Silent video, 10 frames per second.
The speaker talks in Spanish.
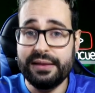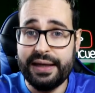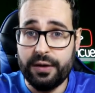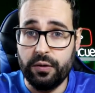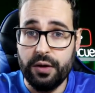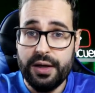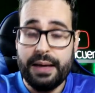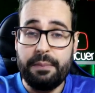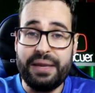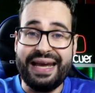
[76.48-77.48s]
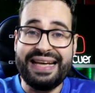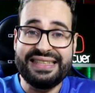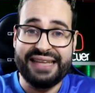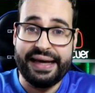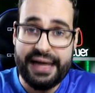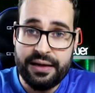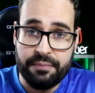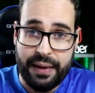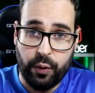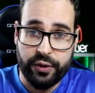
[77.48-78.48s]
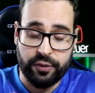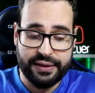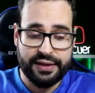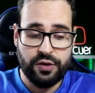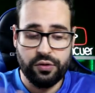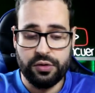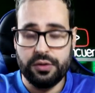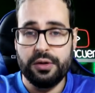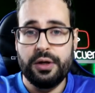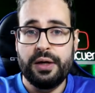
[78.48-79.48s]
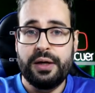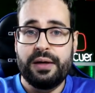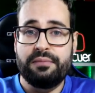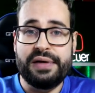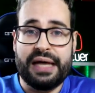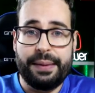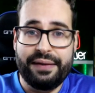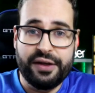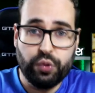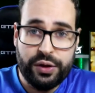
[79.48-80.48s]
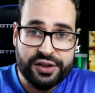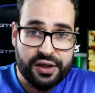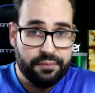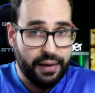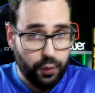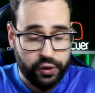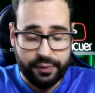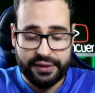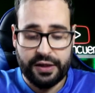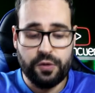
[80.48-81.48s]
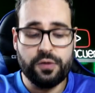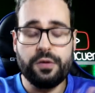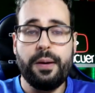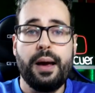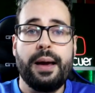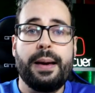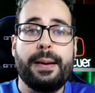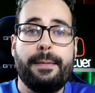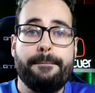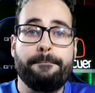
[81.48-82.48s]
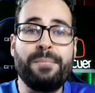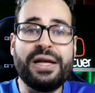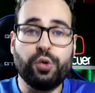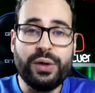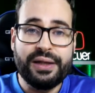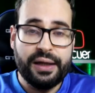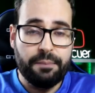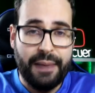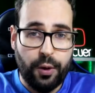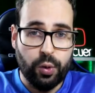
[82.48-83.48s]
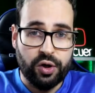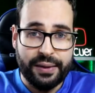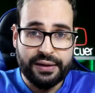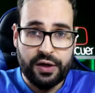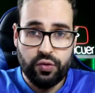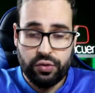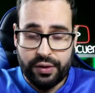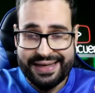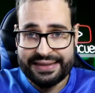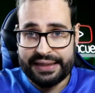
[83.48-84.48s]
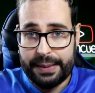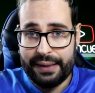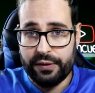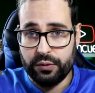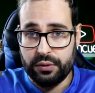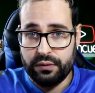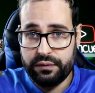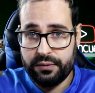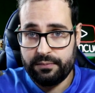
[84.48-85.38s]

Tengo mi Instagram, Manquer91, mi canal de Twitch, Manquer91, mi Twitter, Manquer91 y este canal de YouTube